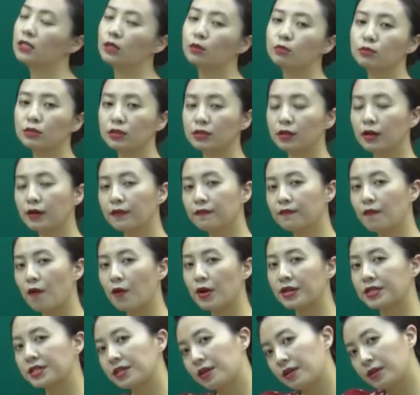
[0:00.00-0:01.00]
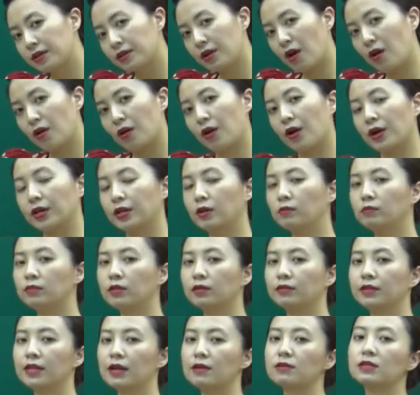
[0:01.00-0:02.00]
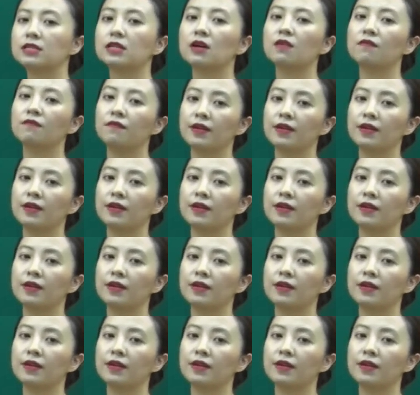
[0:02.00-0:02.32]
Động từ avoid đòi hỏi động từ theo sau